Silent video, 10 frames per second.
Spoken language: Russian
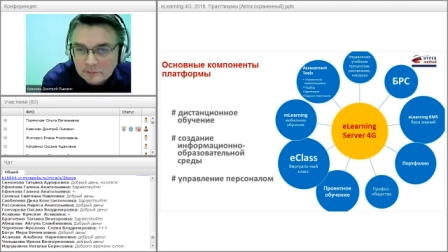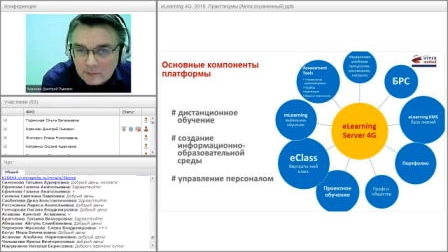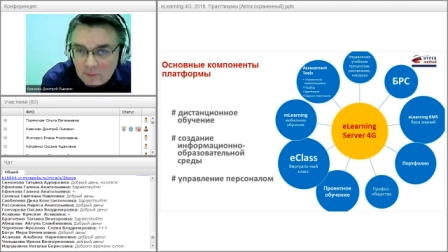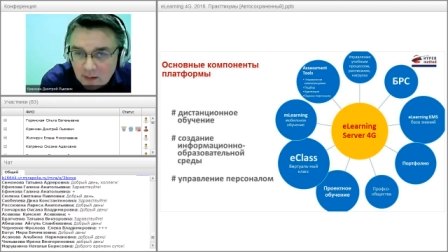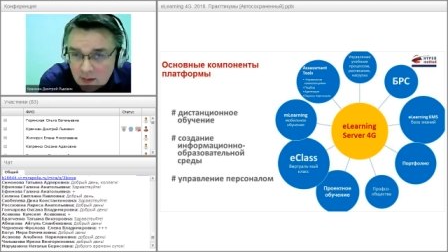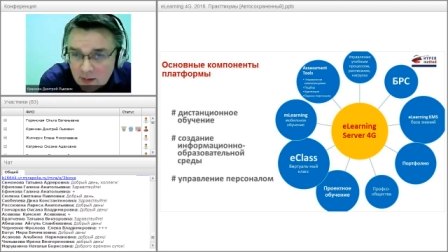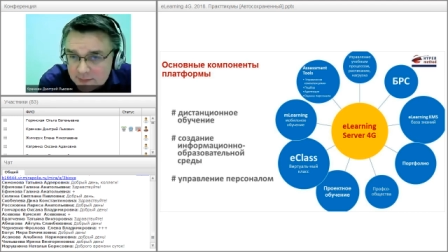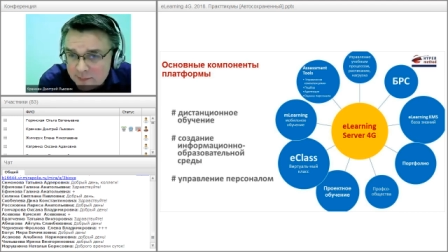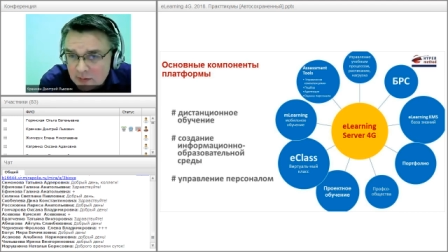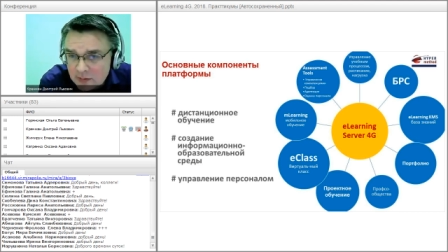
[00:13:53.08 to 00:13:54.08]
и как с ними
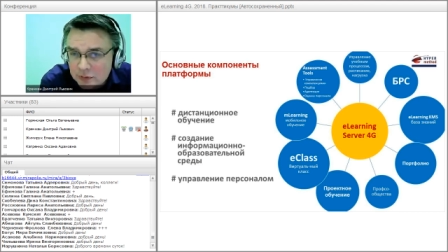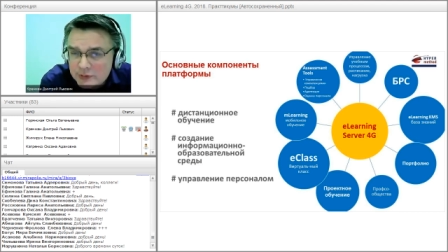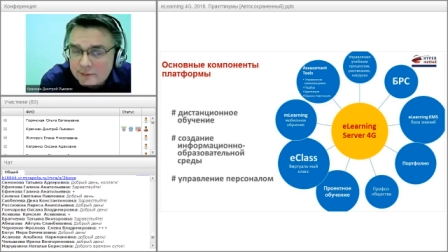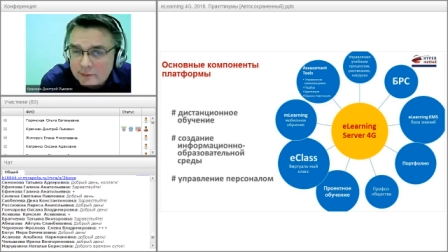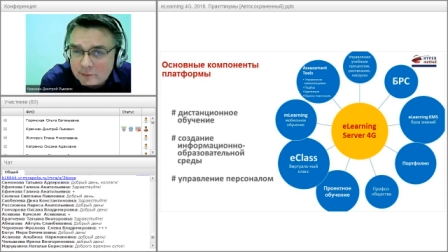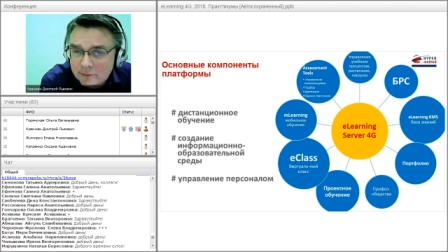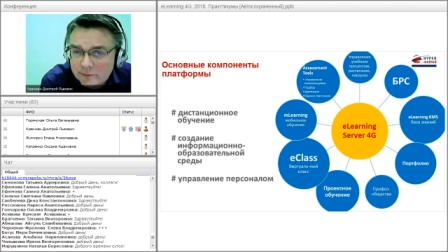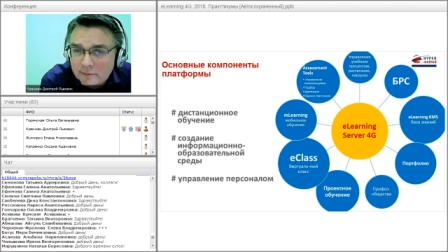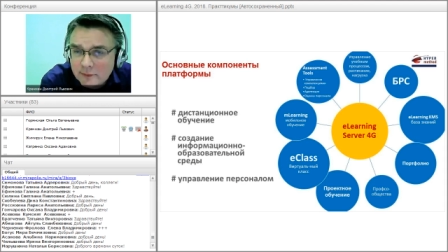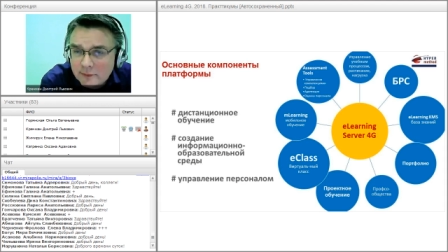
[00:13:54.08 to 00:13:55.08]
работать э, вот, в,
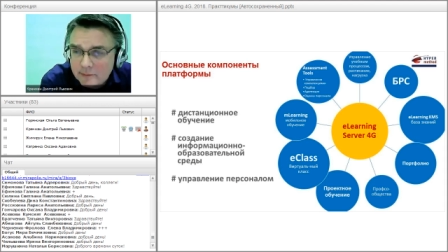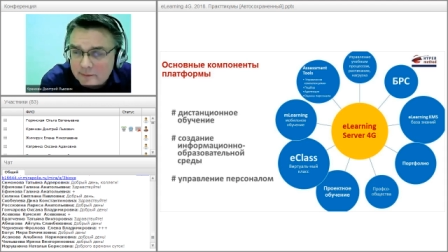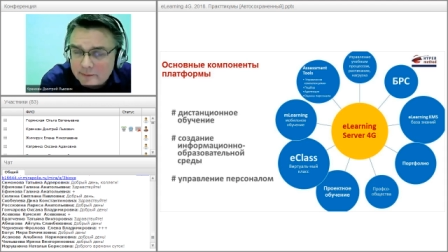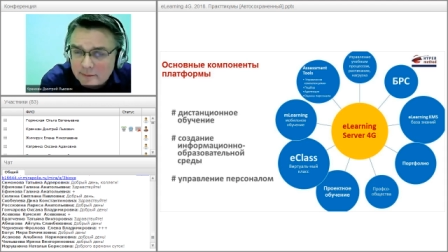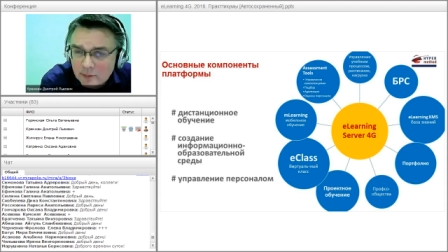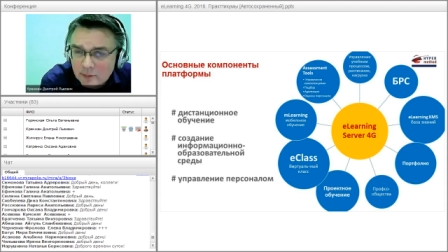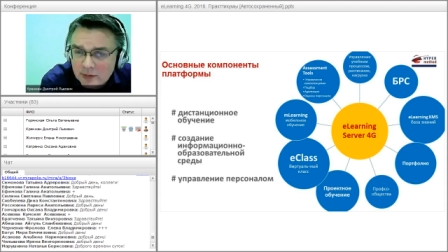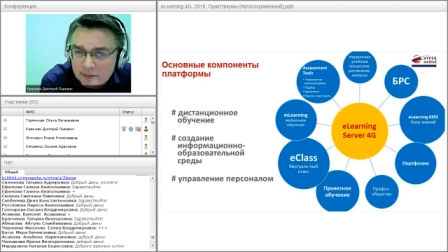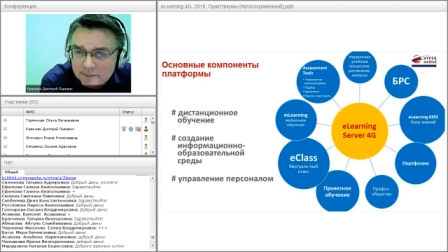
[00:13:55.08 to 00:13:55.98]
в, в рамках э,